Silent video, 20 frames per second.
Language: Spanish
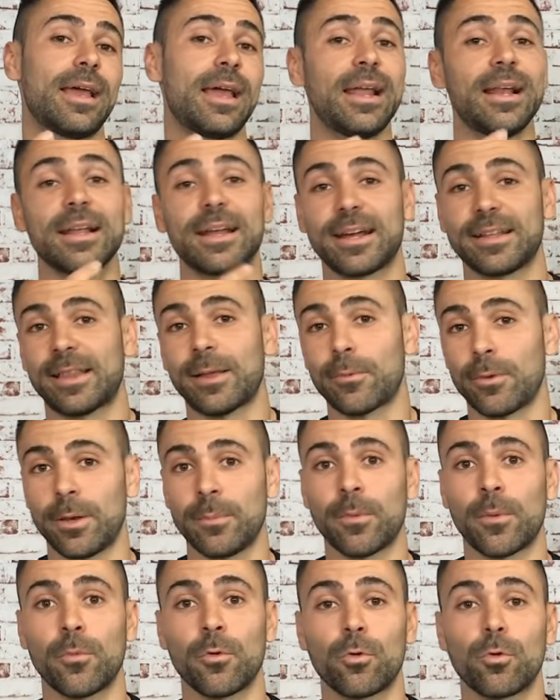el
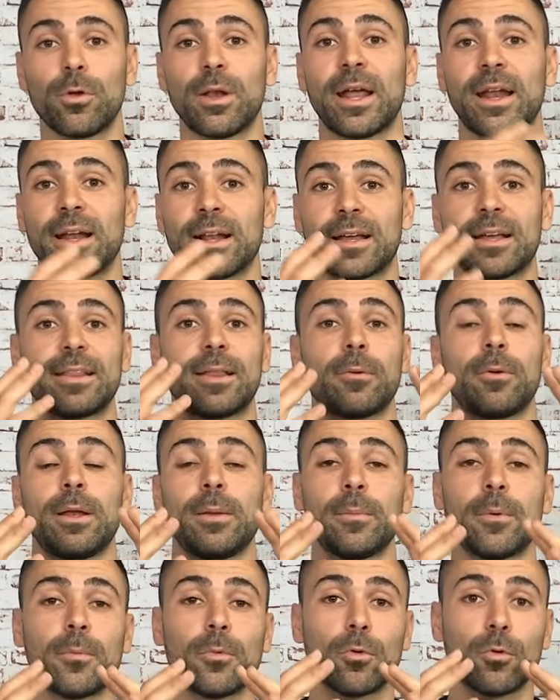catabolismo muscular. El
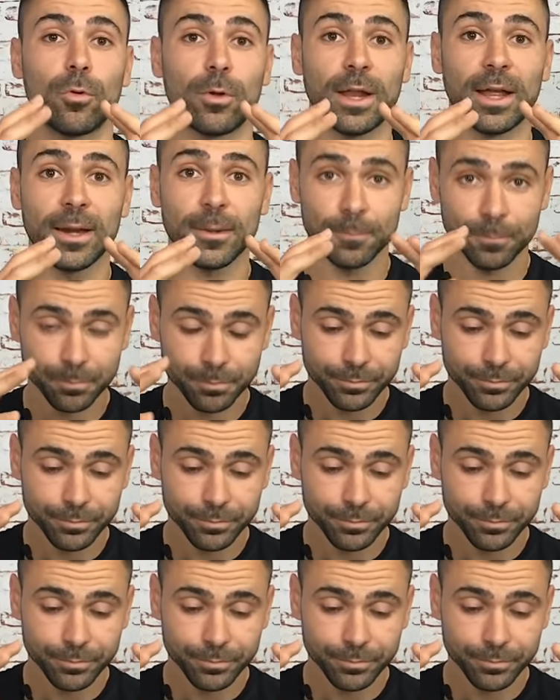catabolismo muscular